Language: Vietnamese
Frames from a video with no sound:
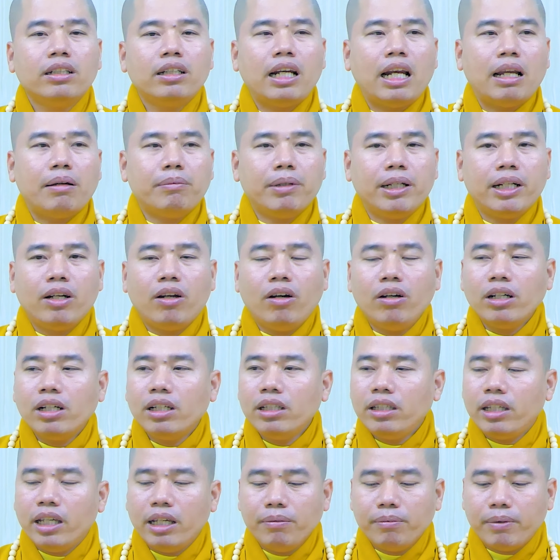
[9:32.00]
là mình nói
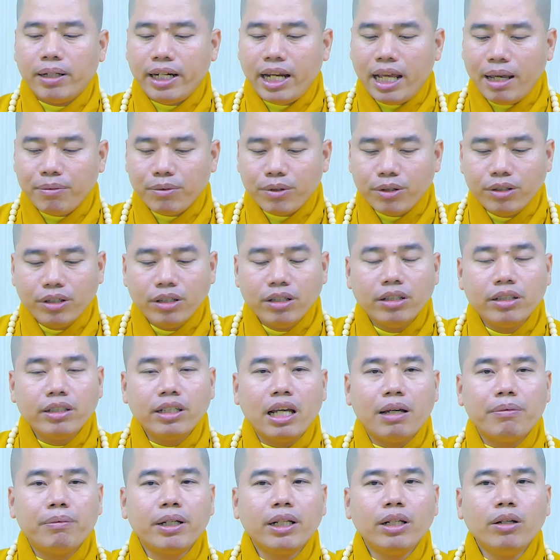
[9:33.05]
cái chuyện mà đem con người
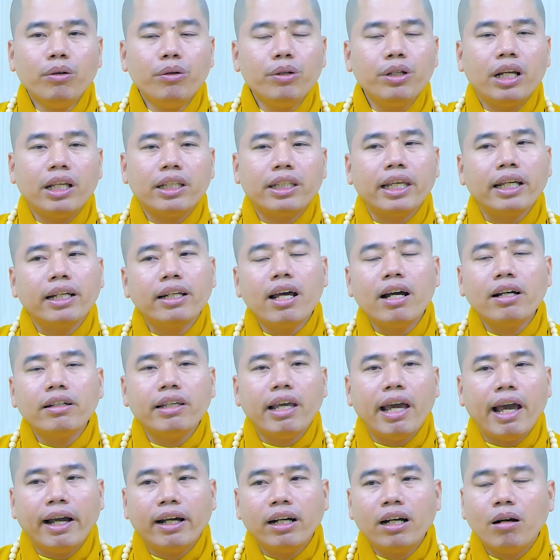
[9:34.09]
về mình nuôi là chuyện
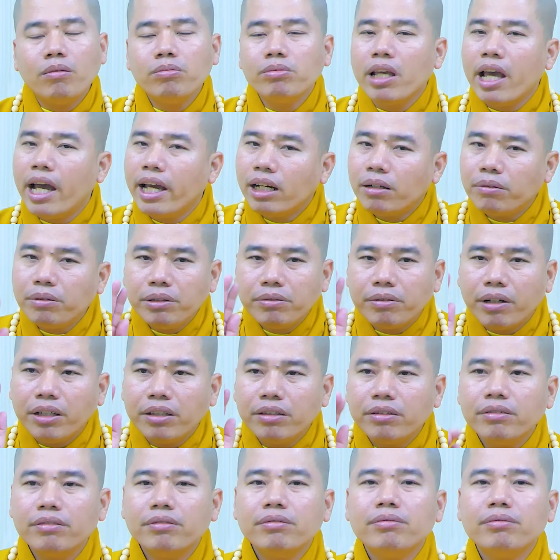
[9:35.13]
đơn giản không dễ đâu quý vị